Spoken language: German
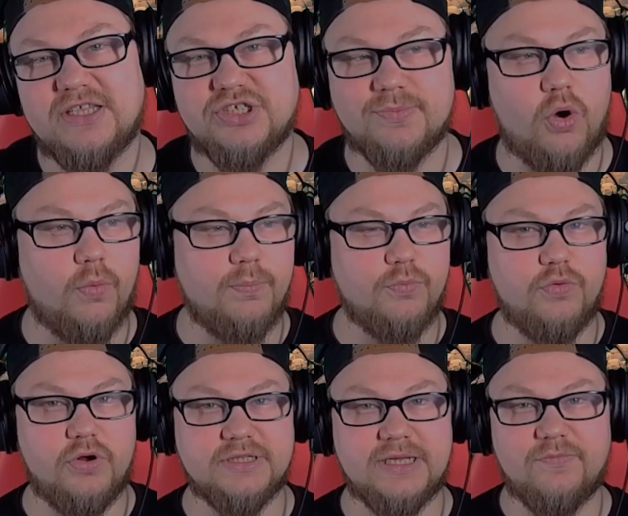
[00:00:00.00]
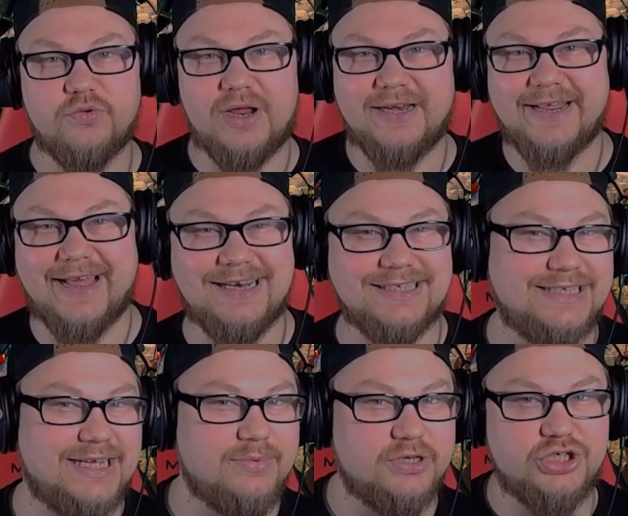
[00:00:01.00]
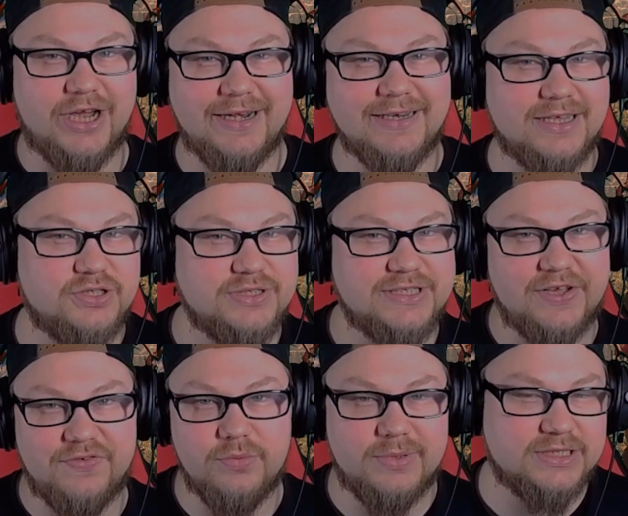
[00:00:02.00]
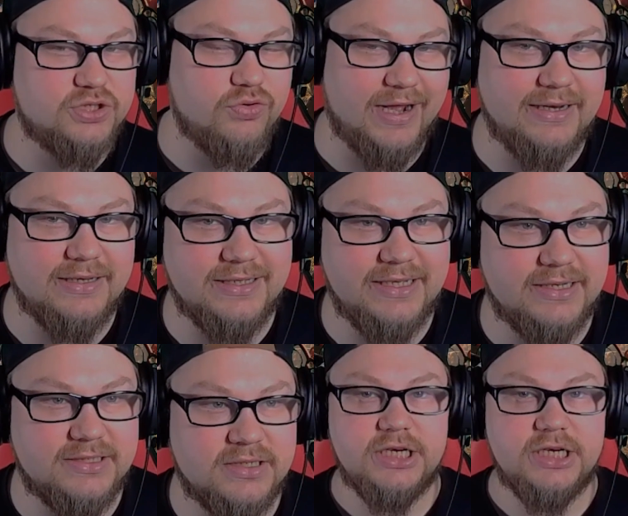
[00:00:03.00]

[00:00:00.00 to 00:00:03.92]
in so einem Open-World-Game, wo du eigentlich alles selber entscheiden kannst und sehr viel über das Grinden geht.